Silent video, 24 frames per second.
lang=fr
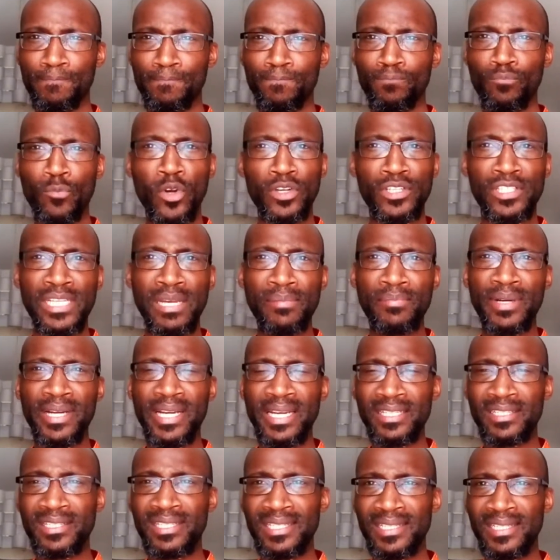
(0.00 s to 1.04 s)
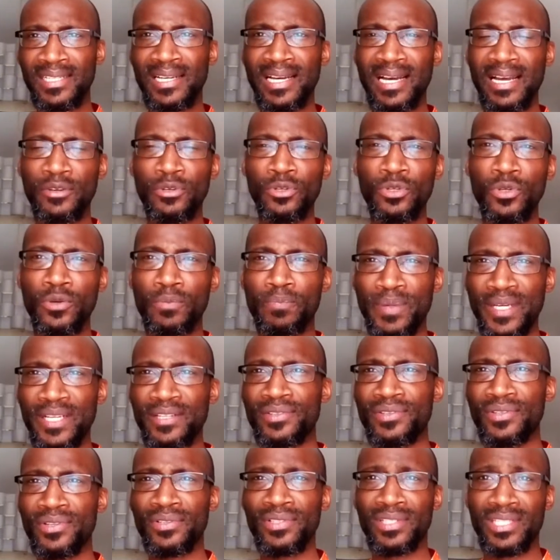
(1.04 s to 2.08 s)
Donc j'aimerais dire à une
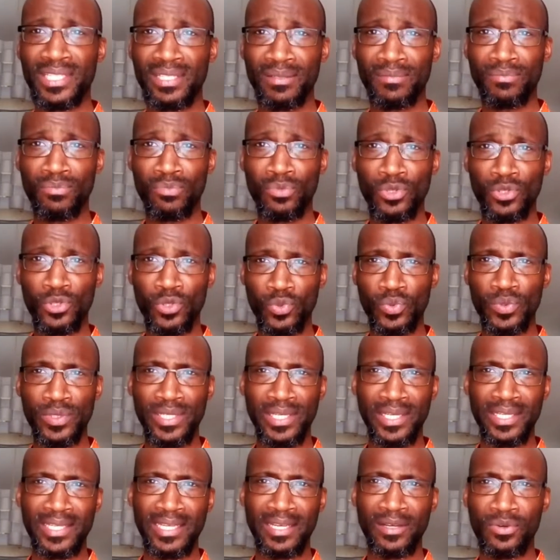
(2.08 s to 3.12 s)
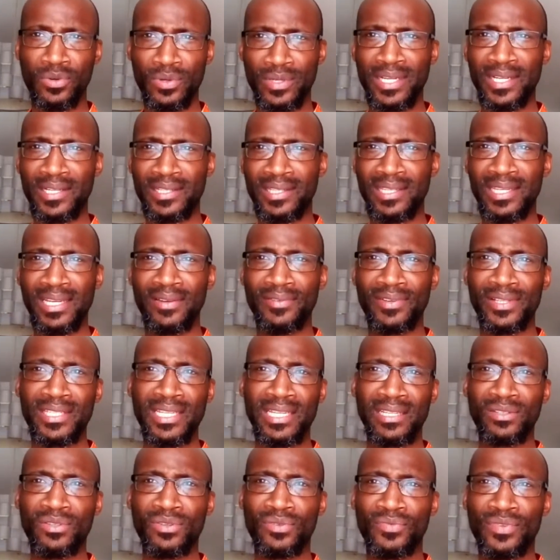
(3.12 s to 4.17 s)
personne qui me suit, qui est connectée avec
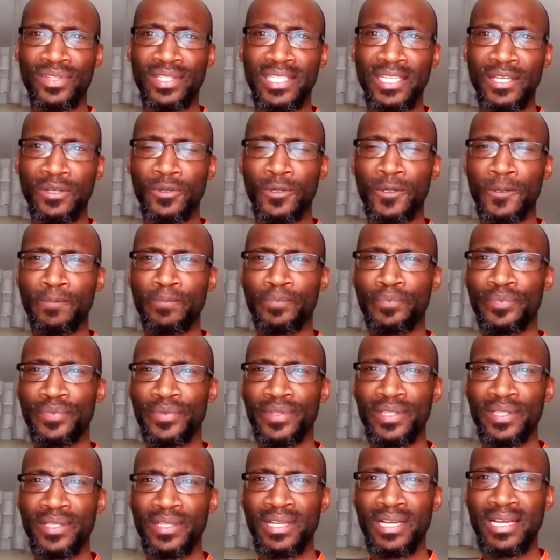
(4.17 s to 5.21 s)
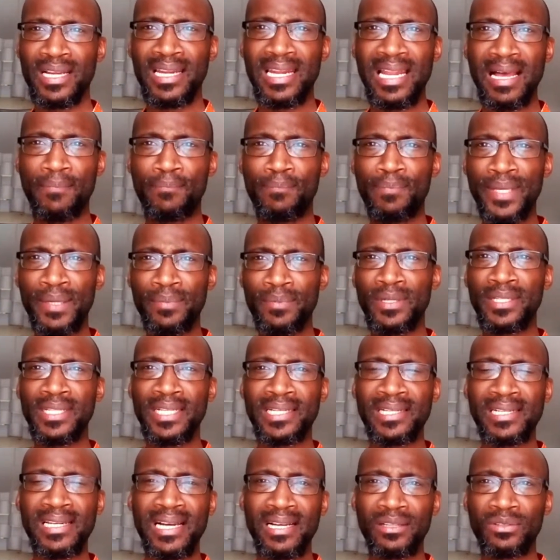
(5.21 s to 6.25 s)
cette vidéo, la Bible
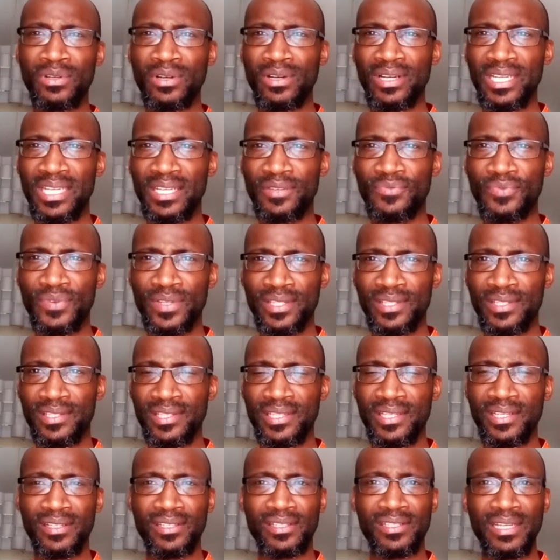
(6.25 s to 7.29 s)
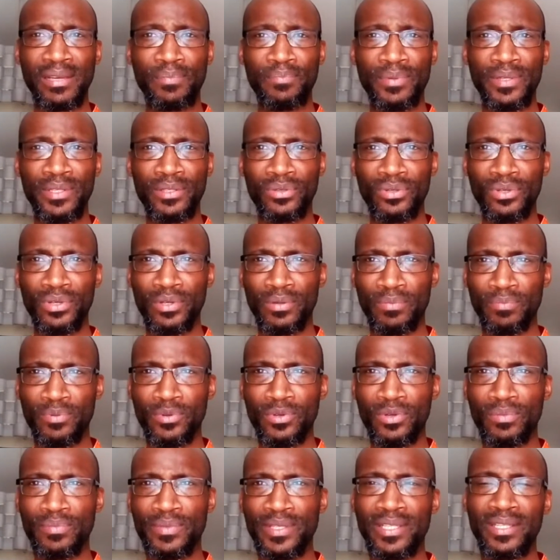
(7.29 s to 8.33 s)
déclare dans Éphésiens chapitre
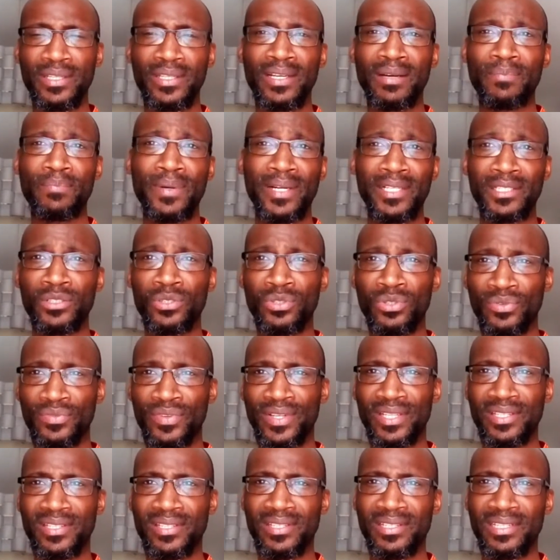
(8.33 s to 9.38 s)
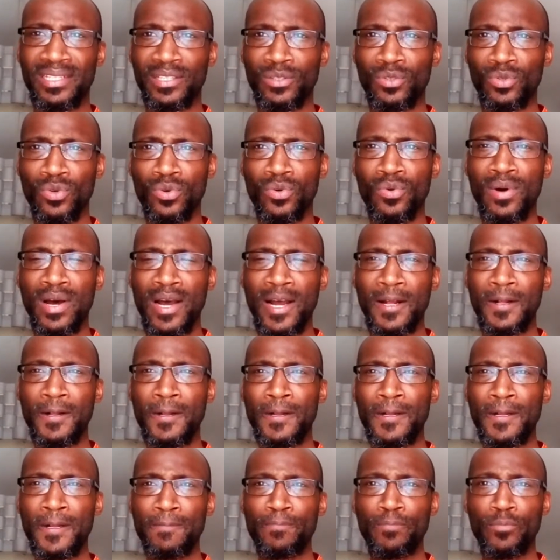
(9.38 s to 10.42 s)
1 à partir du verset 3
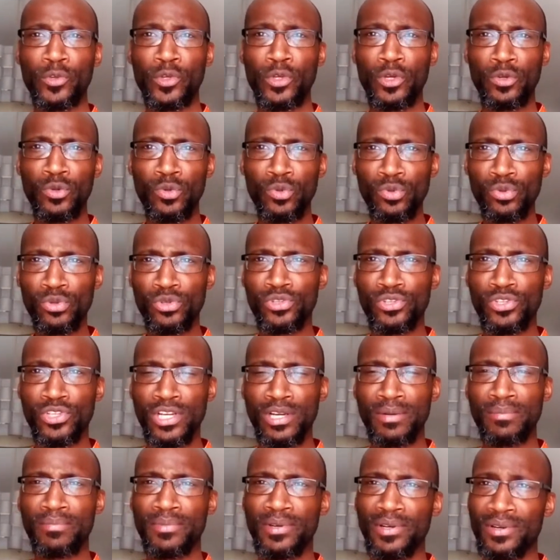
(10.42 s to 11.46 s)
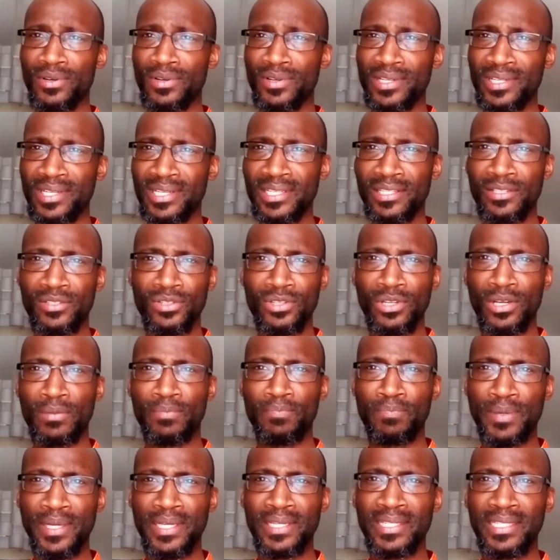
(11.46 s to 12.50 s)
que nous sommes en Christ
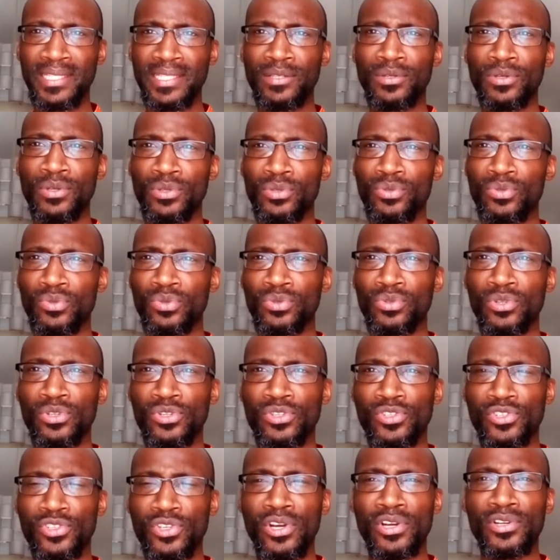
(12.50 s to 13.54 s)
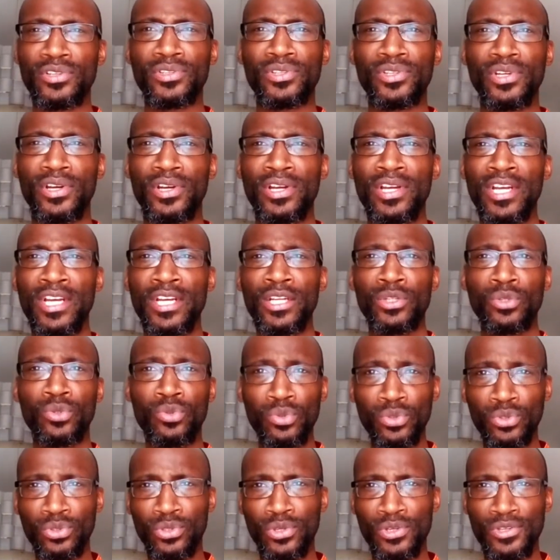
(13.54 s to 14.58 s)
bénis de toutes sortes
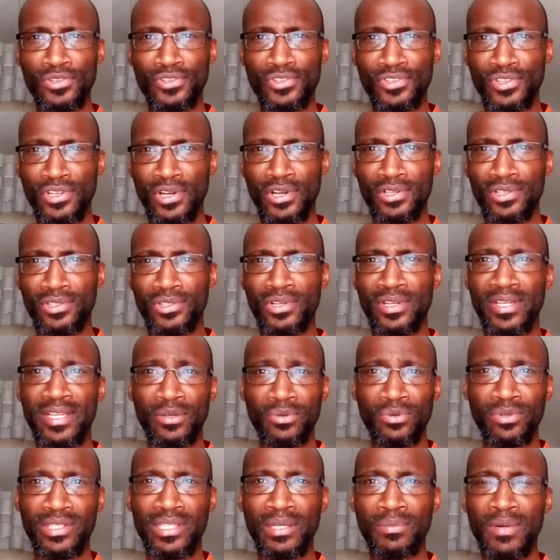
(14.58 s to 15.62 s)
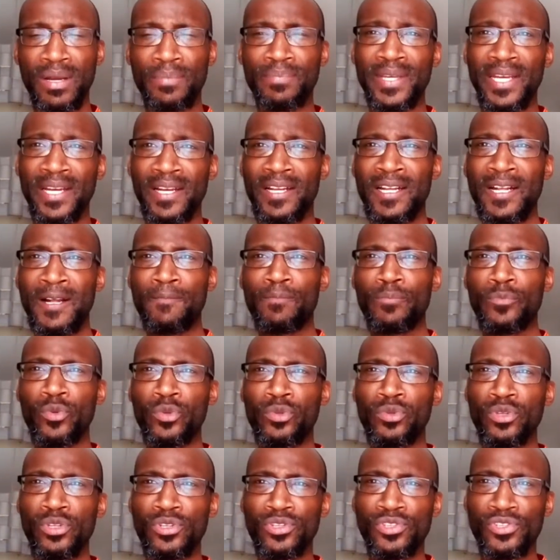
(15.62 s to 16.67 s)
toutes sortes, écoutez-moi bien,
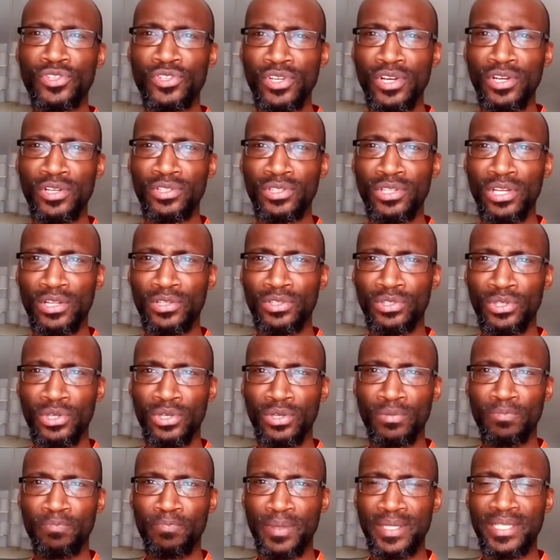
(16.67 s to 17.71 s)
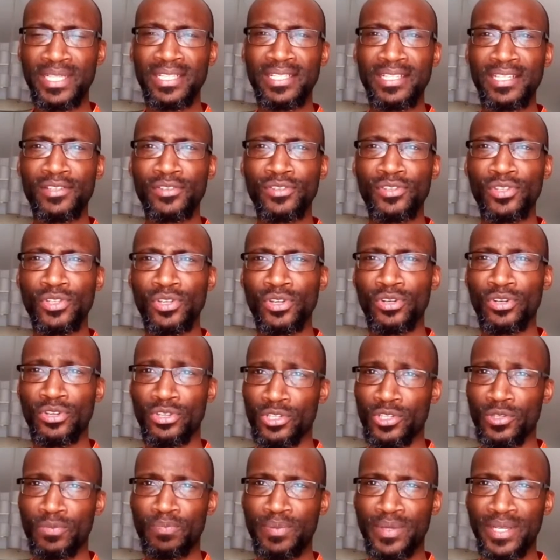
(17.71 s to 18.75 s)
toutes sortes de bénédictions euh,
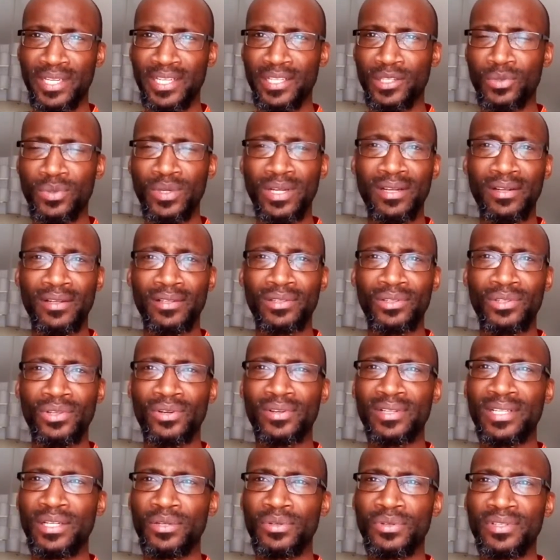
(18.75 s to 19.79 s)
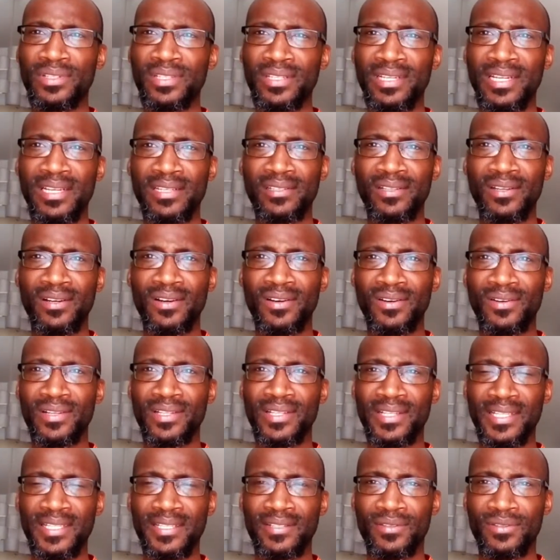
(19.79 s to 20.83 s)
spirituelles dans les lieux célestes en
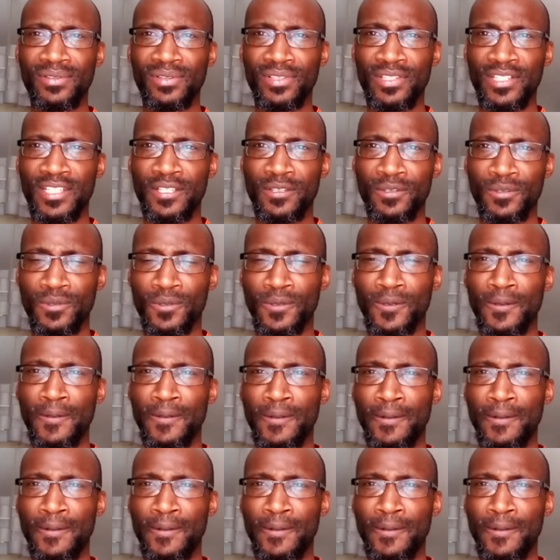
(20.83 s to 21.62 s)
Christ Jésus.